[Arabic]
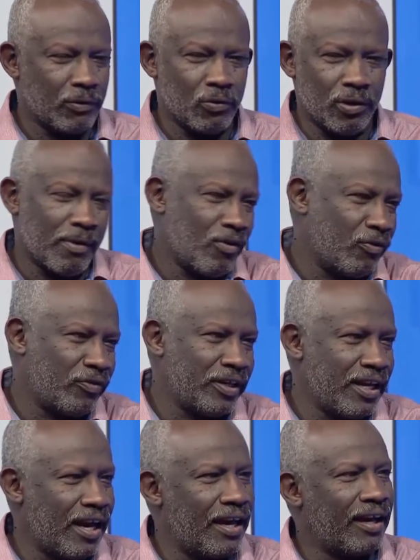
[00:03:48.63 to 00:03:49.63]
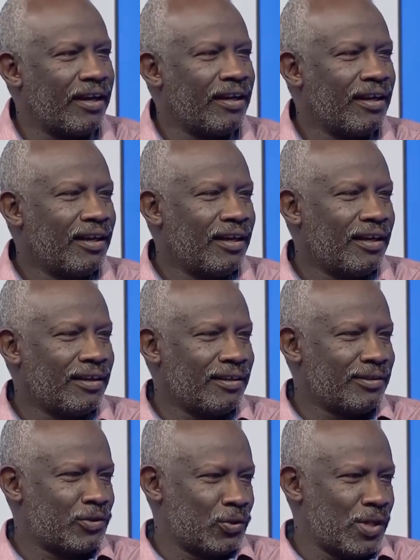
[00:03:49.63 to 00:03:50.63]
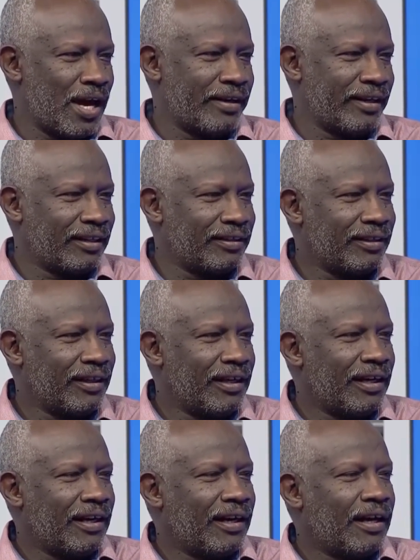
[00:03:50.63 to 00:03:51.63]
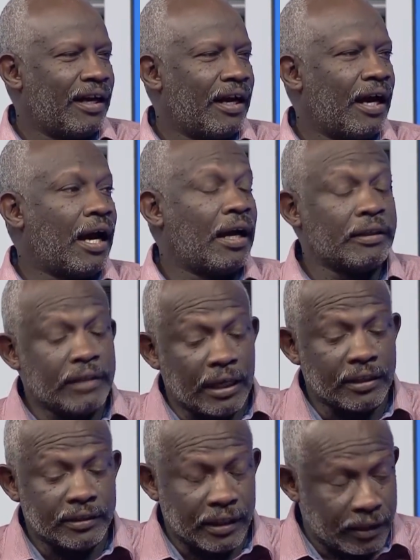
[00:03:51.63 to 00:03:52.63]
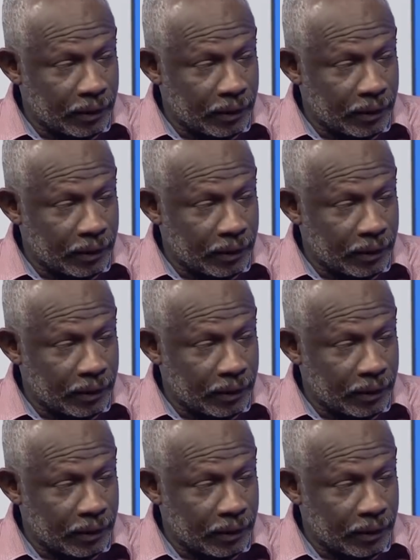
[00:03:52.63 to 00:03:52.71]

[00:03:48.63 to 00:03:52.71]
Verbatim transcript: الكوره ما هو في النهايه آه، سودان يعني انت عايزه يركز يعني درت